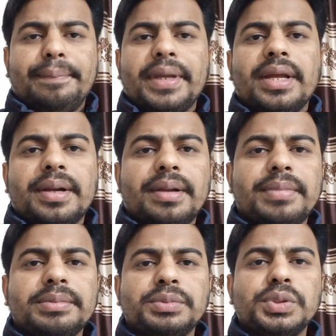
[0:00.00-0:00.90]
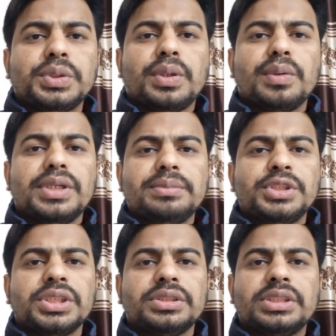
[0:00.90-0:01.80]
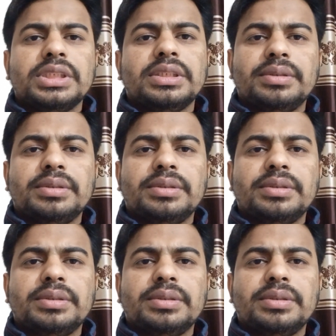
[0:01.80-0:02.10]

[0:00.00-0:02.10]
প্যারাগ্রাফ বা বিভিন্ন ধরনের বিষয় যে